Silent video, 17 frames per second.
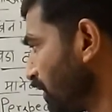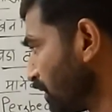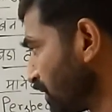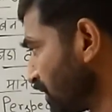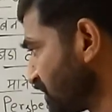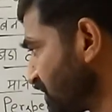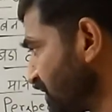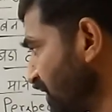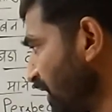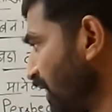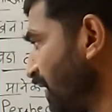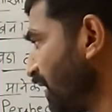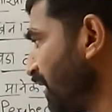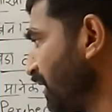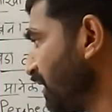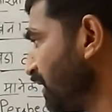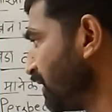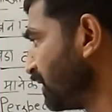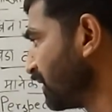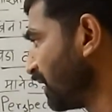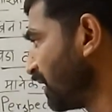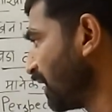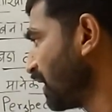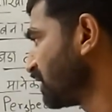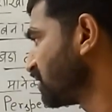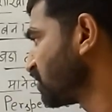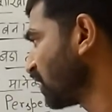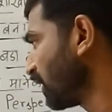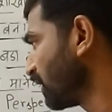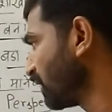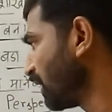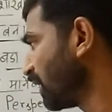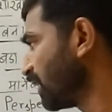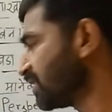रसिया है इंडिया है
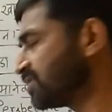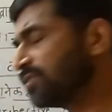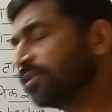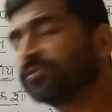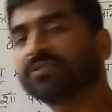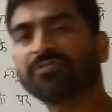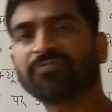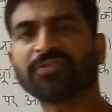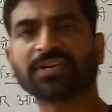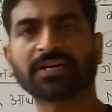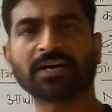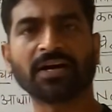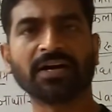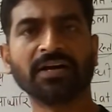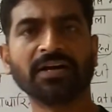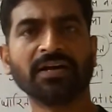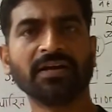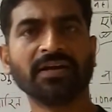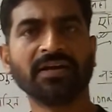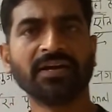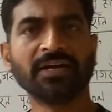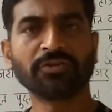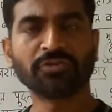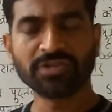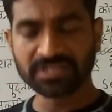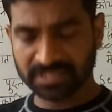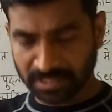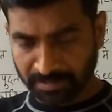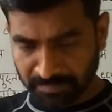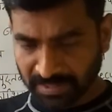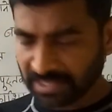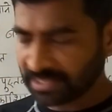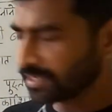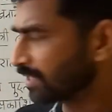चाइना है साउथ अफ्रीका तो इन सब
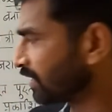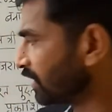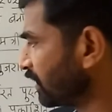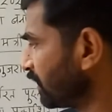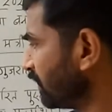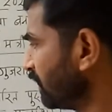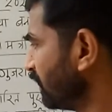मिल करके